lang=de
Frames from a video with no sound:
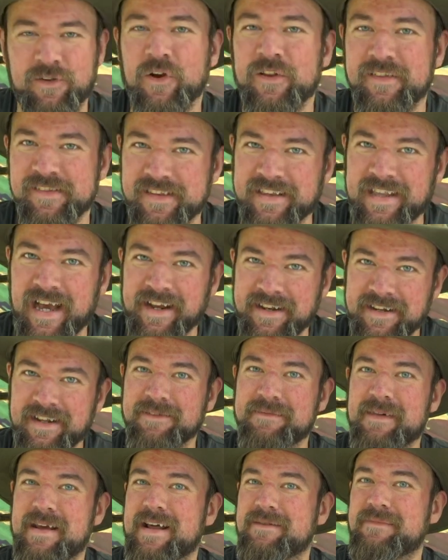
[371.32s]
können sich
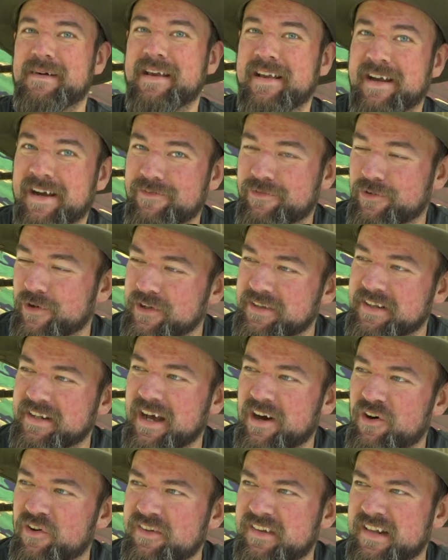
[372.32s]
andere Männer bei ihrer Freundin
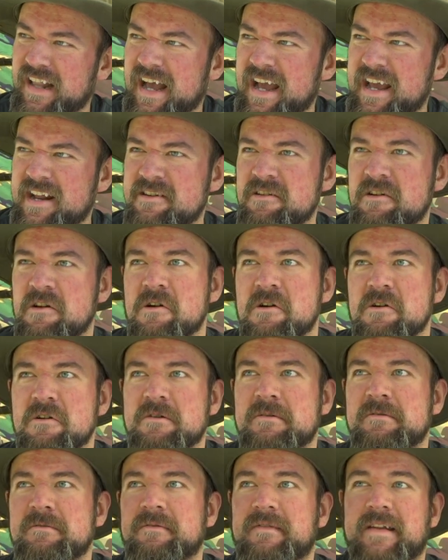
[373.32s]
ausleihen?
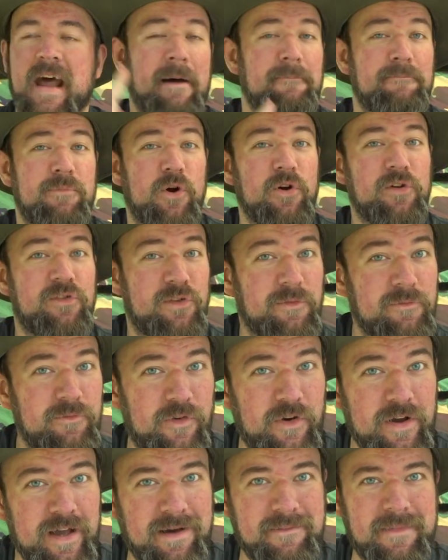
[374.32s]
Tampons zum
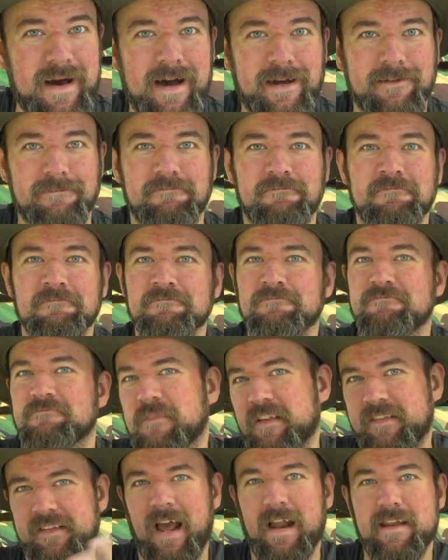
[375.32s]
Feuer machen.
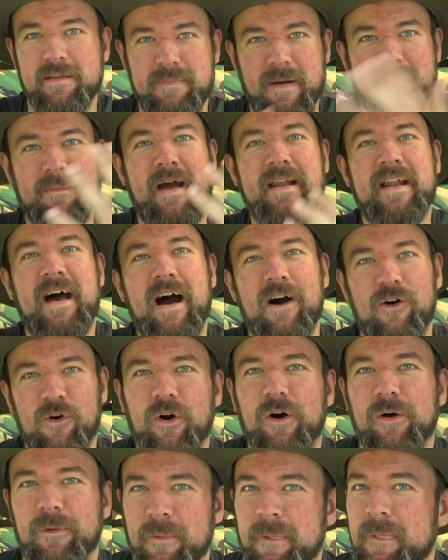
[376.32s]
Das kann ich bei meiner
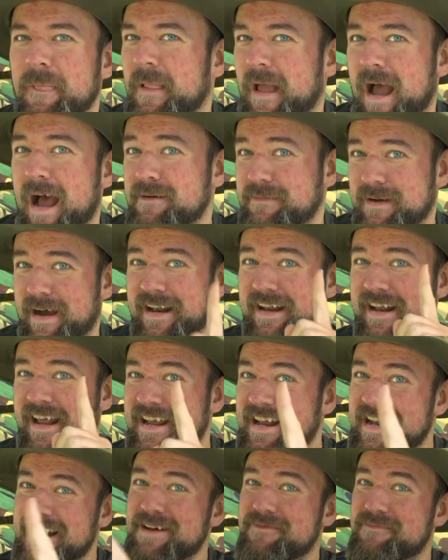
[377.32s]
auch. Aber ein
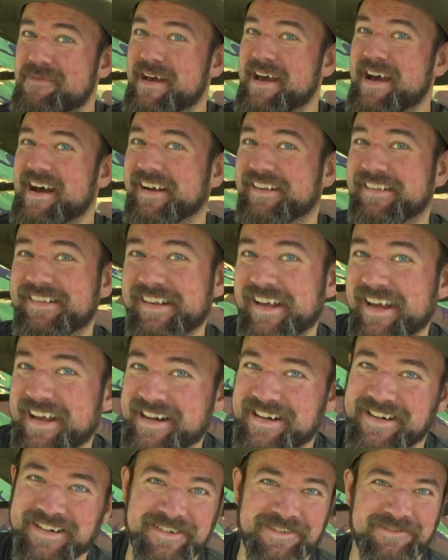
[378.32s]

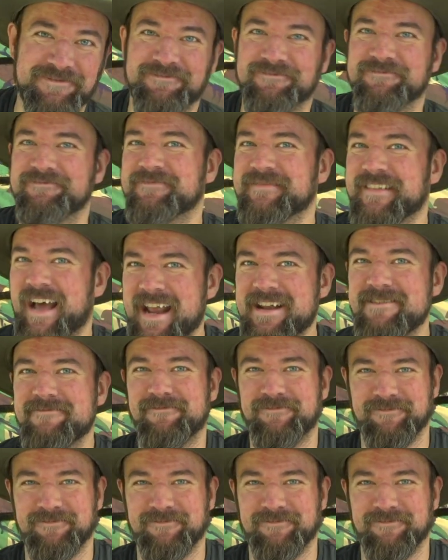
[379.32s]
Hilleberg-Zelt? Nein.